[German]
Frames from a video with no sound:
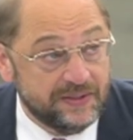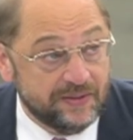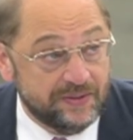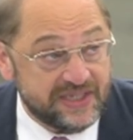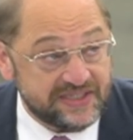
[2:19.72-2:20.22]

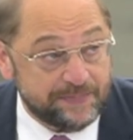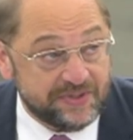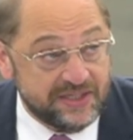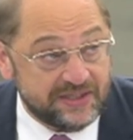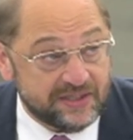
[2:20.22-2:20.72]
Und deshalb
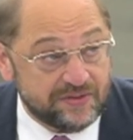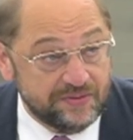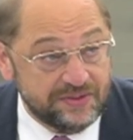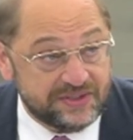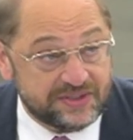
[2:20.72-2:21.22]
gilt der
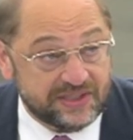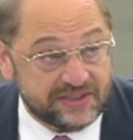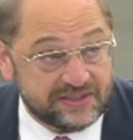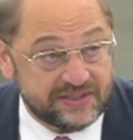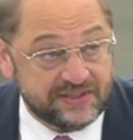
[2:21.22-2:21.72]

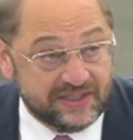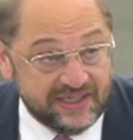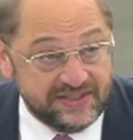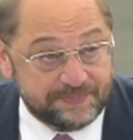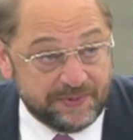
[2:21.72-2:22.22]
Grundsatz,
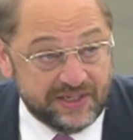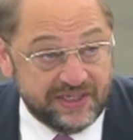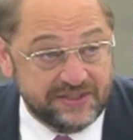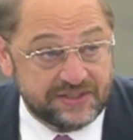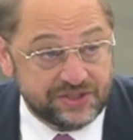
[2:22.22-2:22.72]

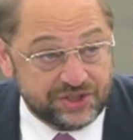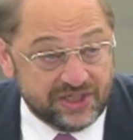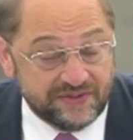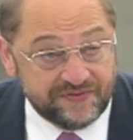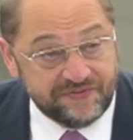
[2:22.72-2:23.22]
Transparenz
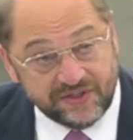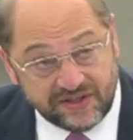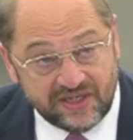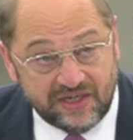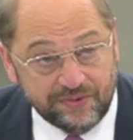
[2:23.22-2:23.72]
schafft
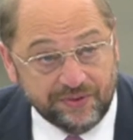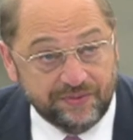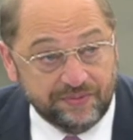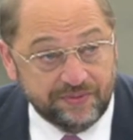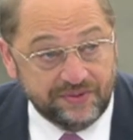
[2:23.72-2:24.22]

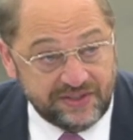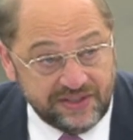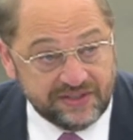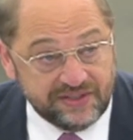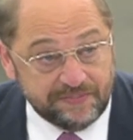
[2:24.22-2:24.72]
Vertrauen. Und
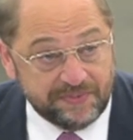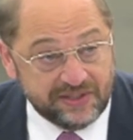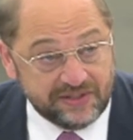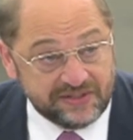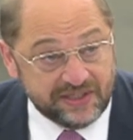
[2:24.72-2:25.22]
diese
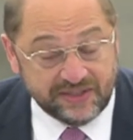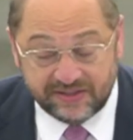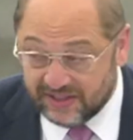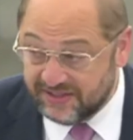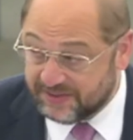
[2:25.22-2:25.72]
Debatte ist eine
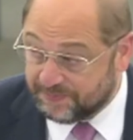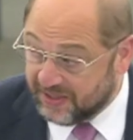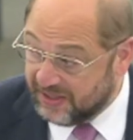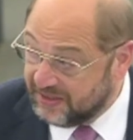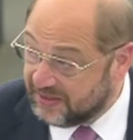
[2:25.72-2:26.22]

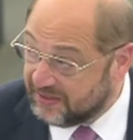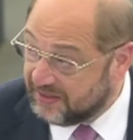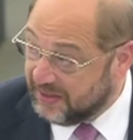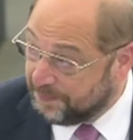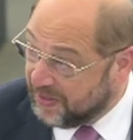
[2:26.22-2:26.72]
transparente
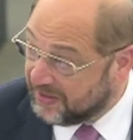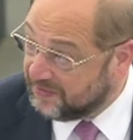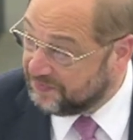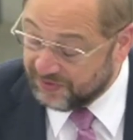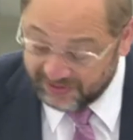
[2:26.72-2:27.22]

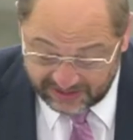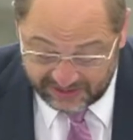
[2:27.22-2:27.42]
Debatte, von der